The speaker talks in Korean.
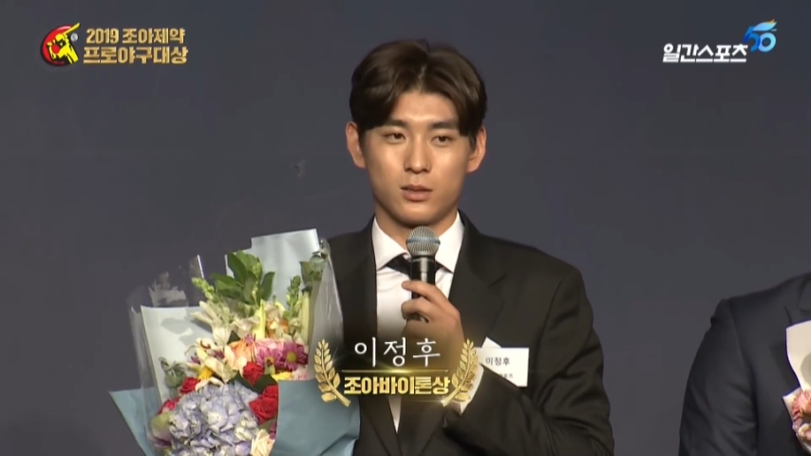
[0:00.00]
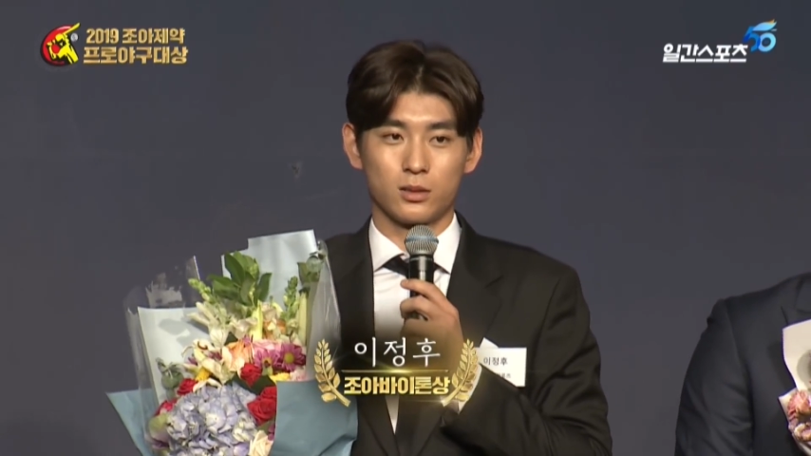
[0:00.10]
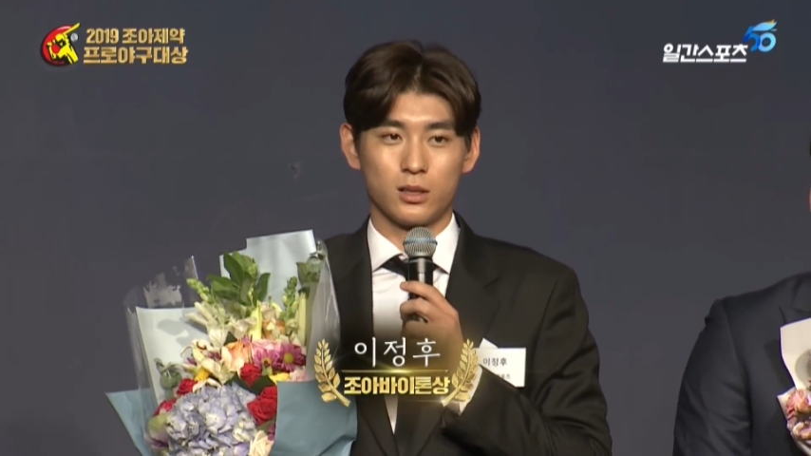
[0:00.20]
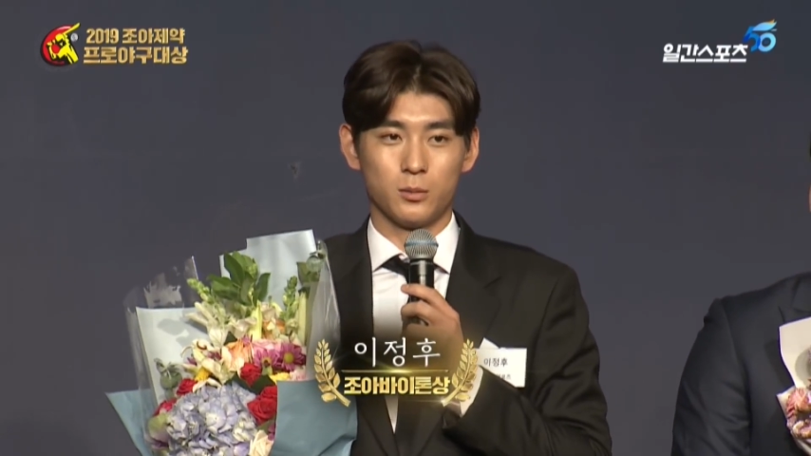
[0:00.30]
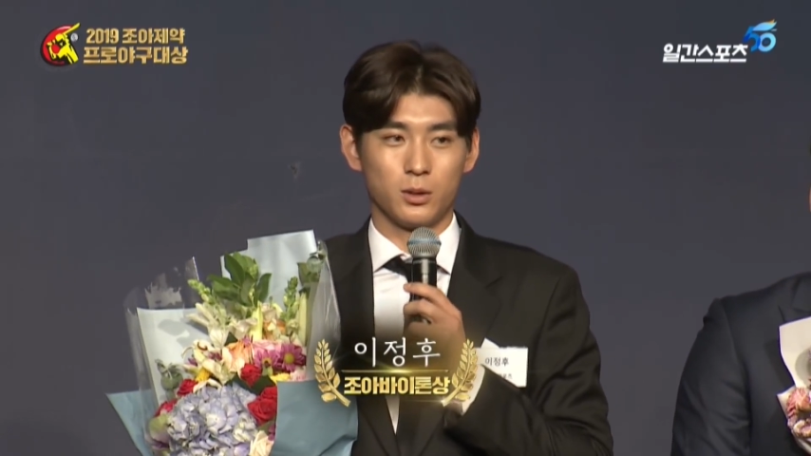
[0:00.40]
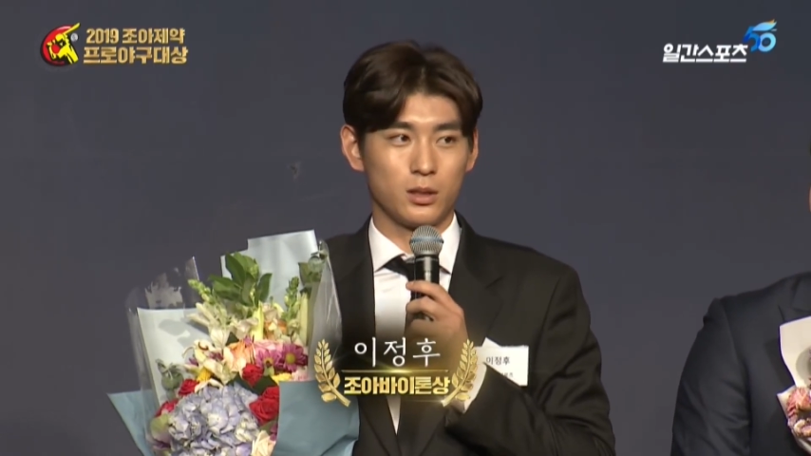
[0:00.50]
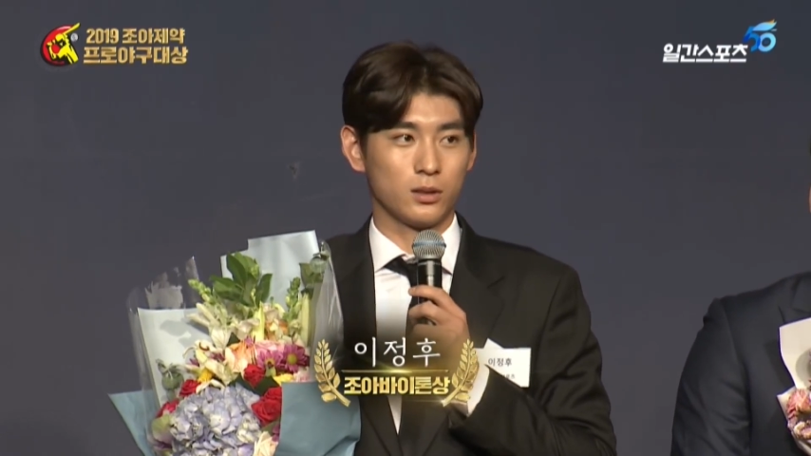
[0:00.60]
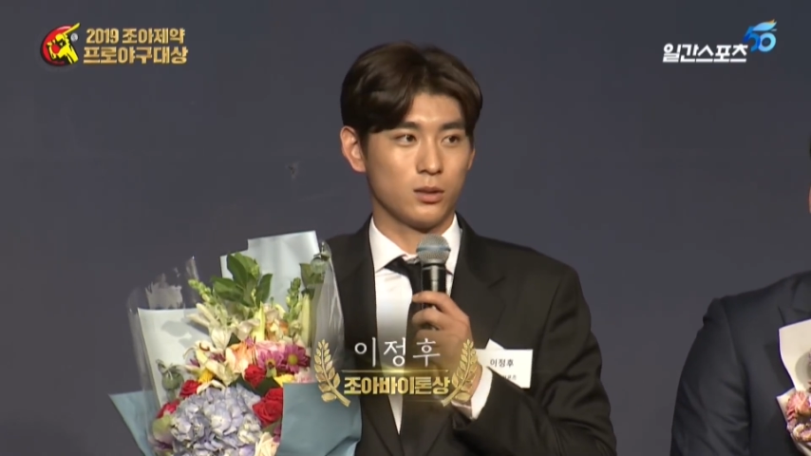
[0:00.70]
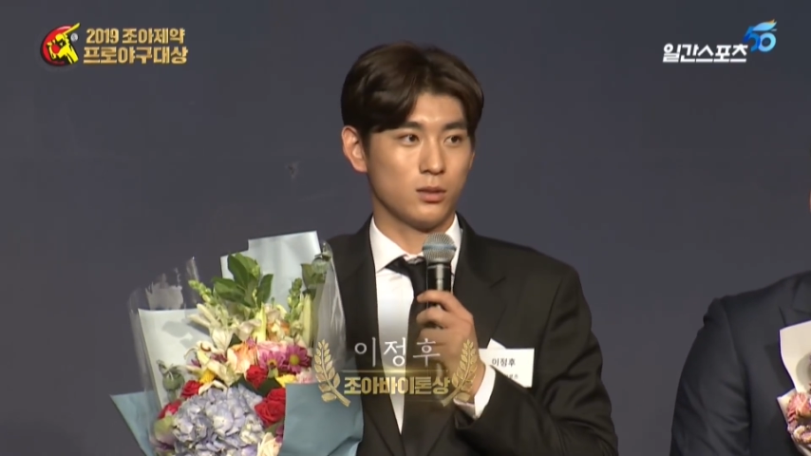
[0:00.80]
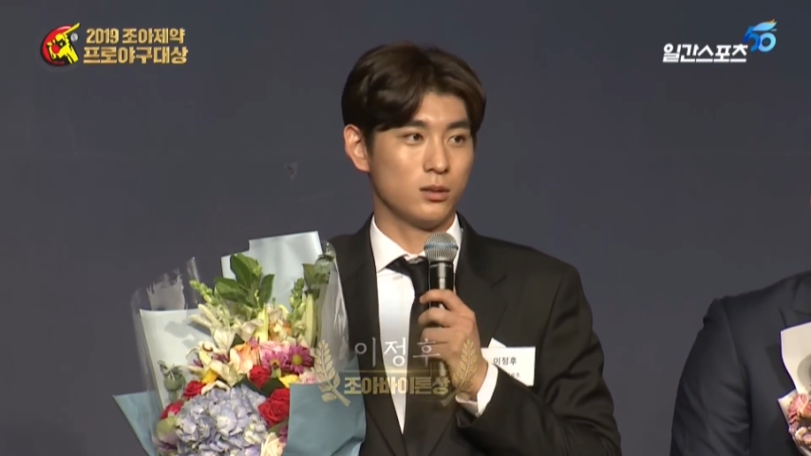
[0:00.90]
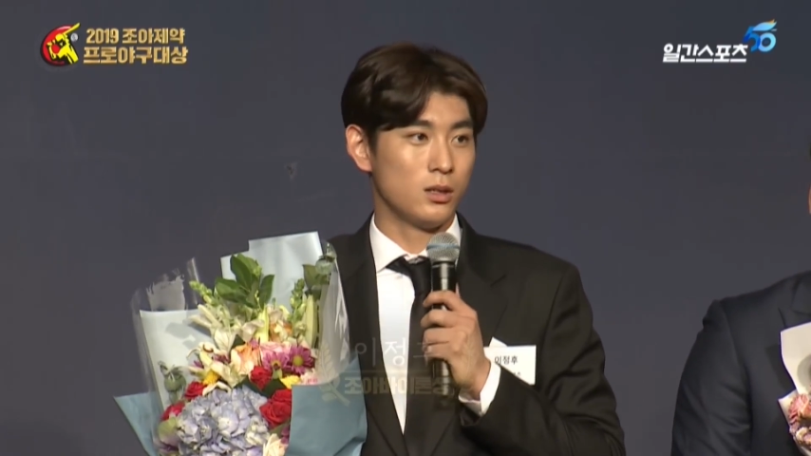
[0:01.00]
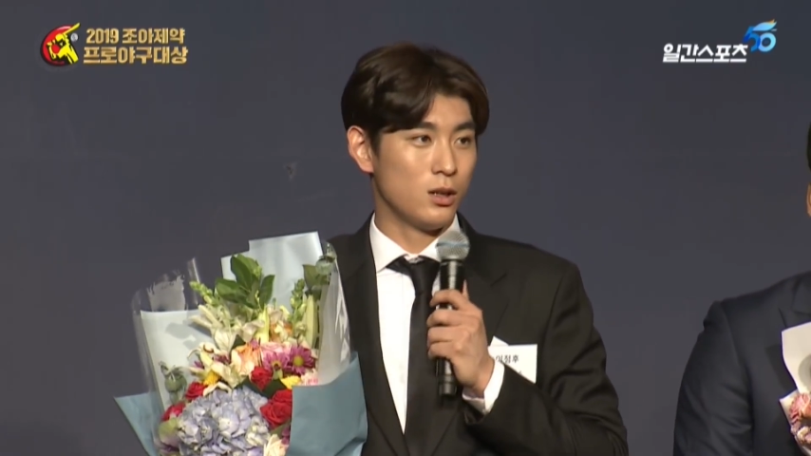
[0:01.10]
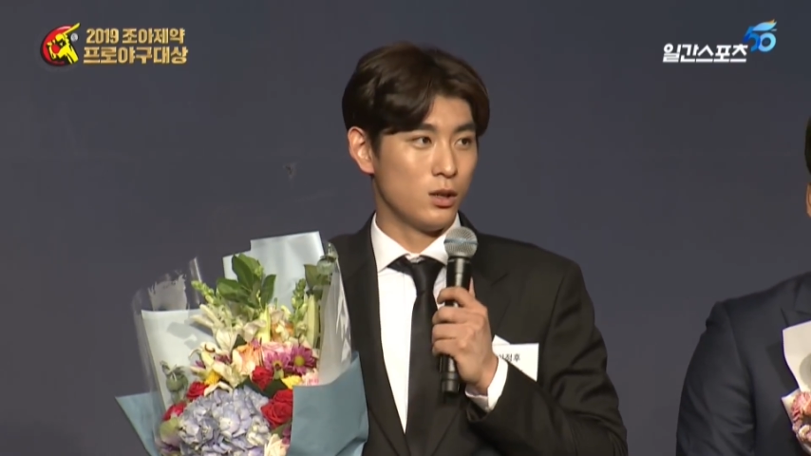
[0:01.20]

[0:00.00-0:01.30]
장정석 감독님께서